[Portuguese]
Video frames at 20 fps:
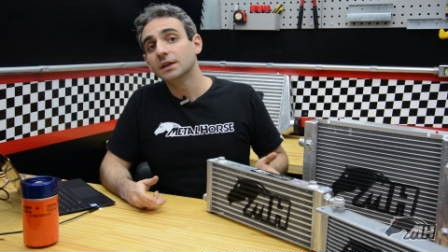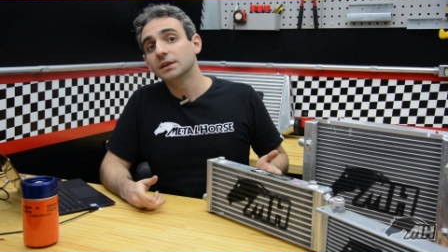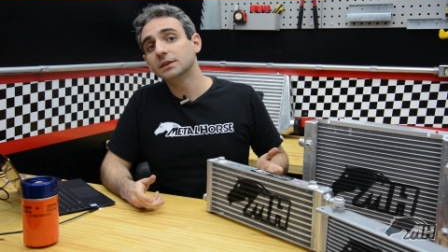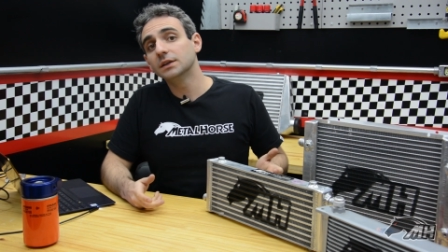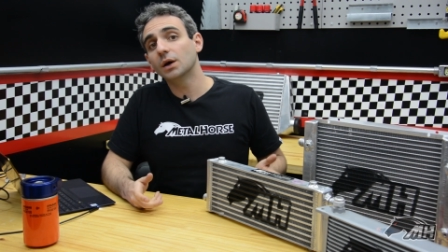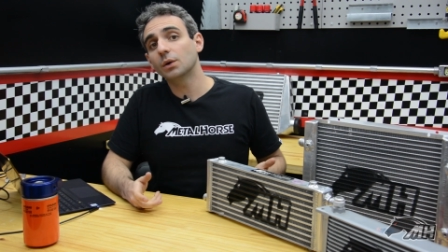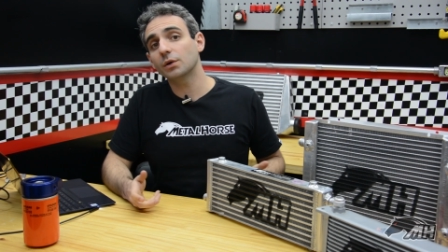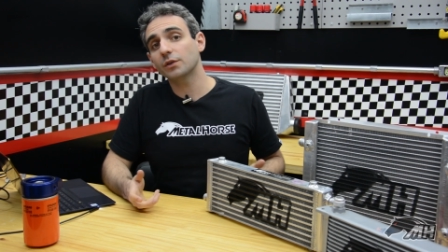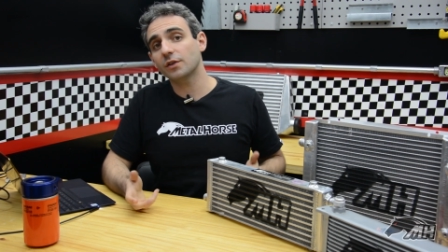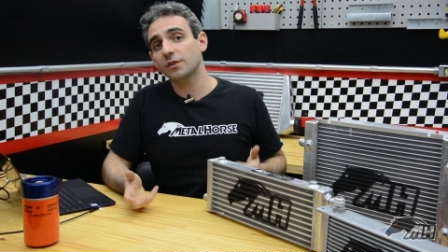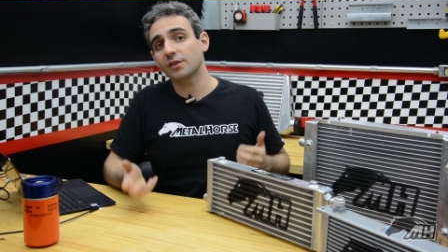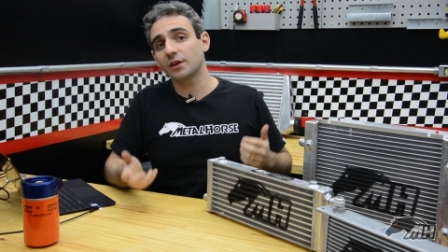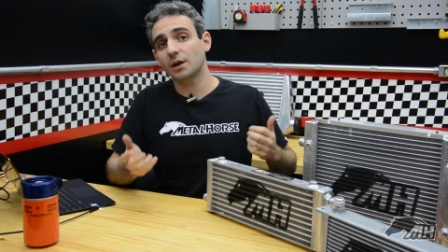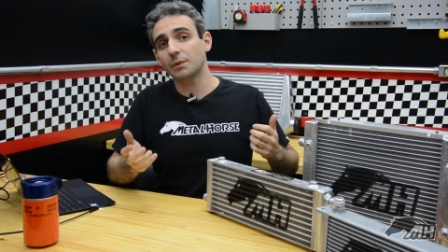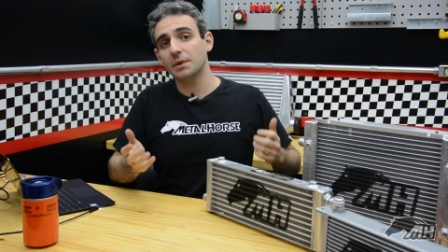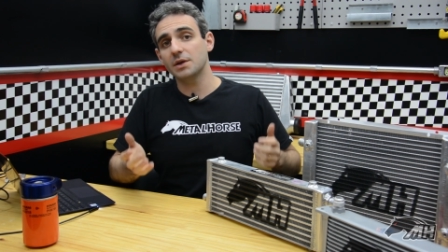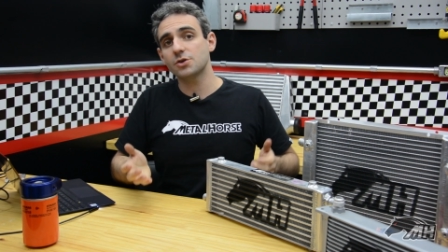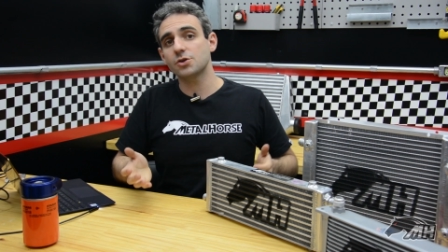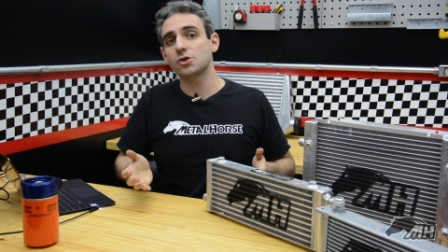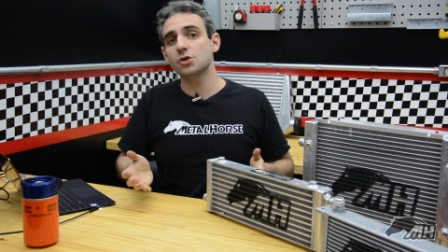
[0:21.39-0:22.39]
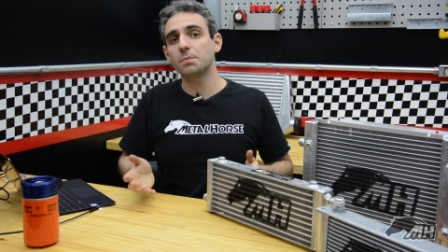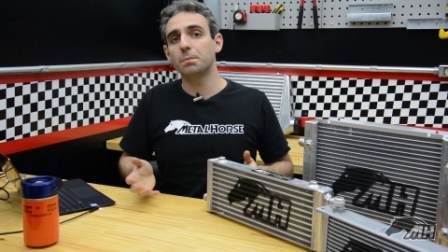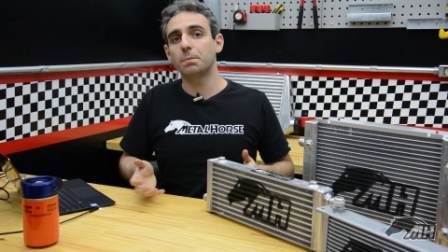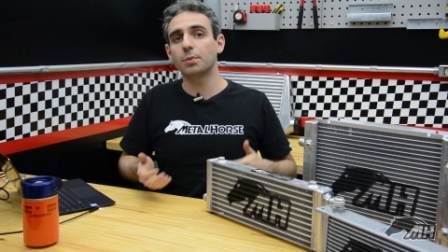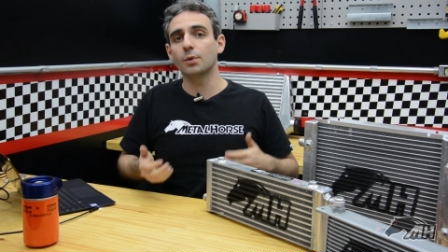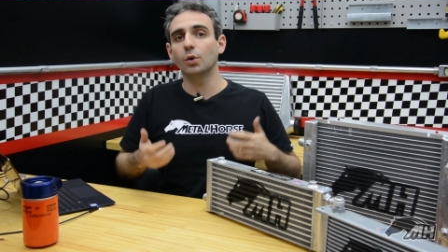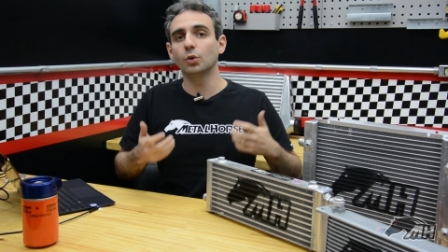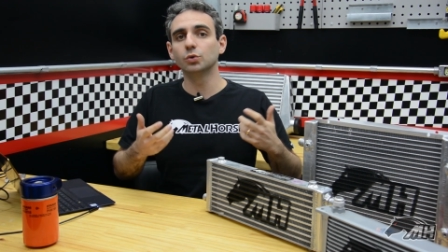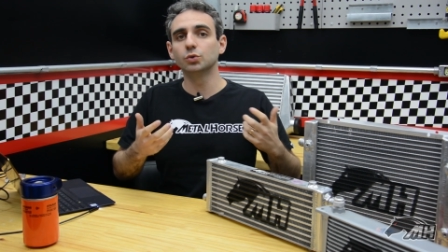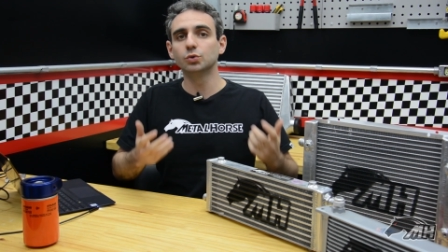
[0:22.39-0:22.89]
não necessariamente de
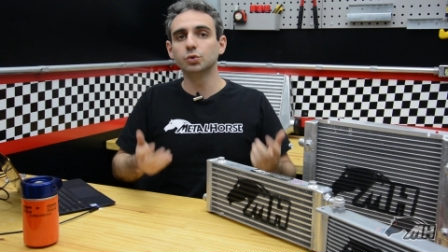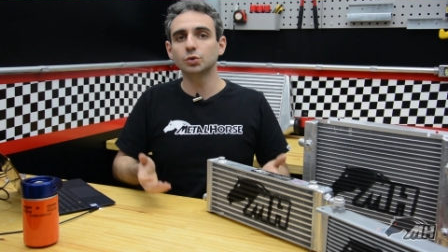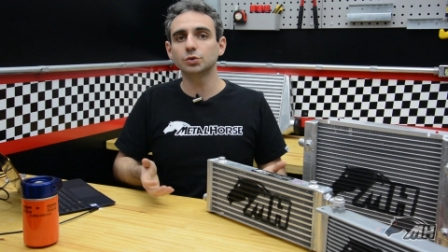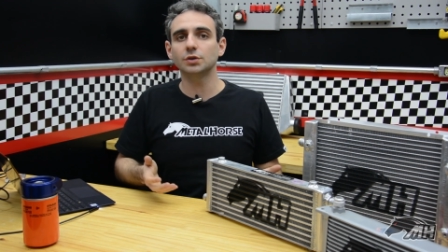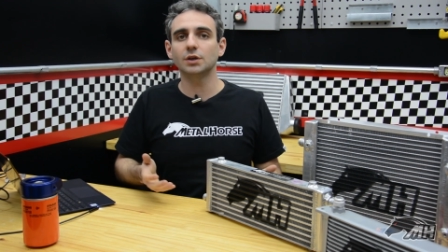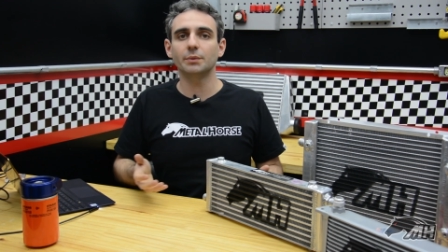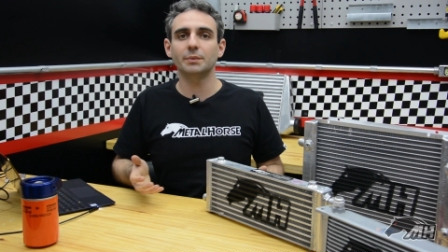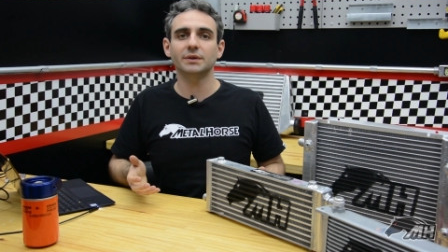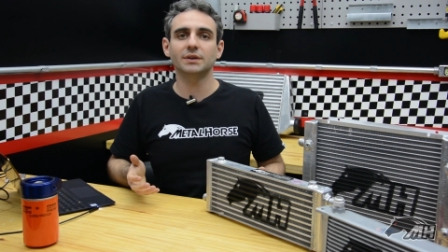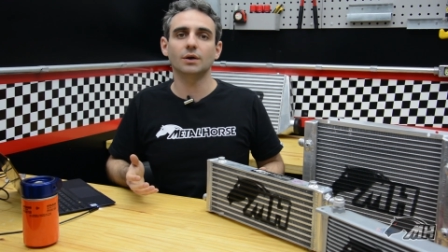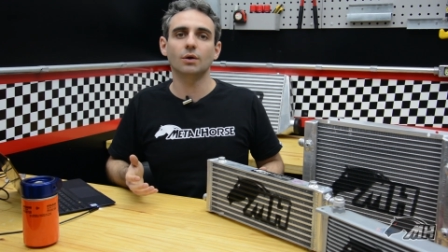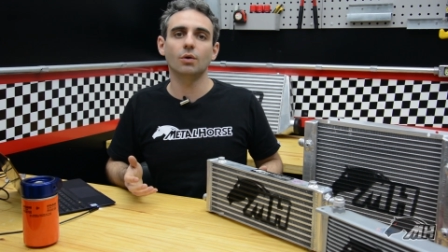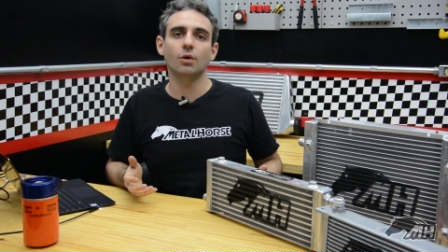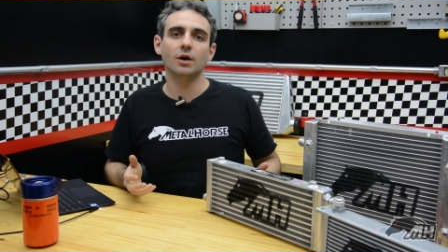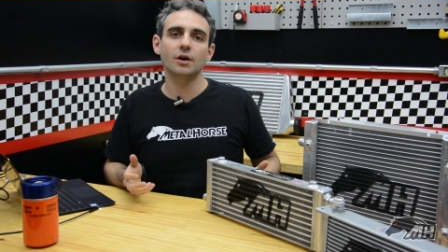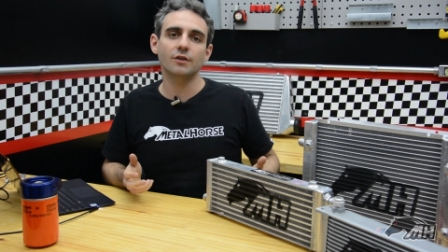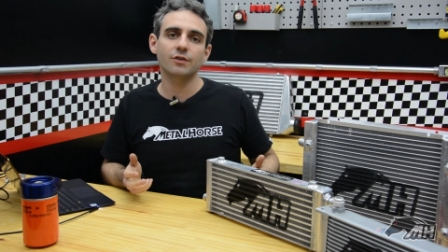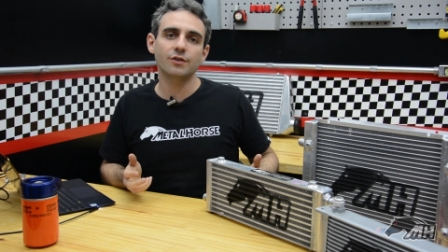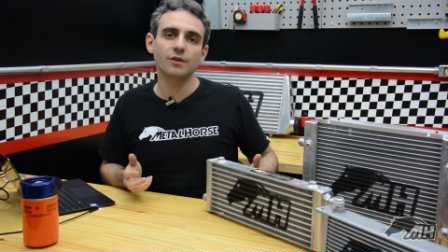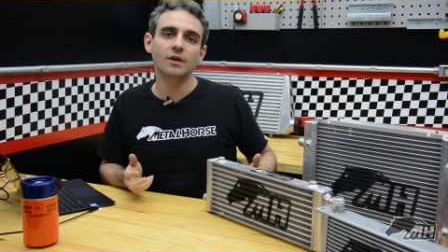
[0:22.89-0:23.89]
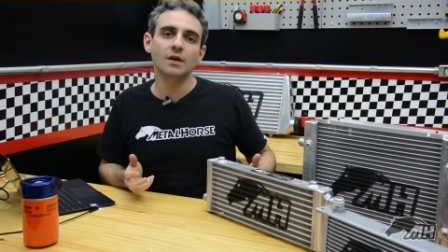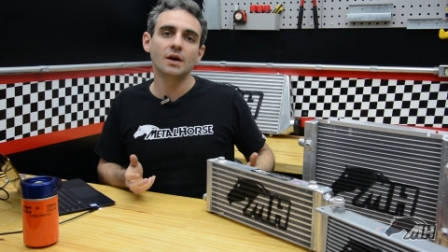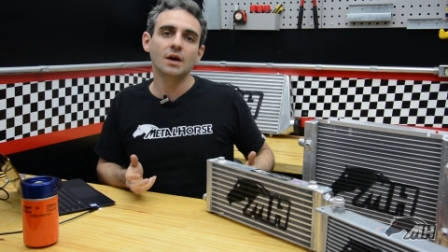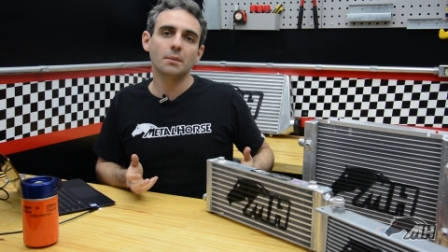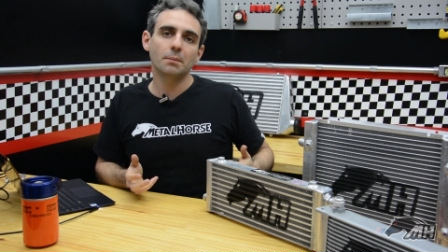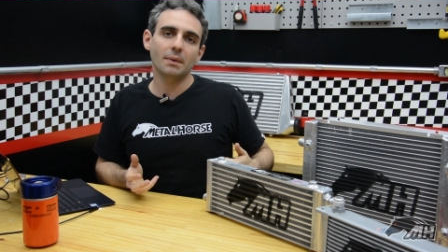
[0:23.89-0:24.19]
produto da Metal Horse,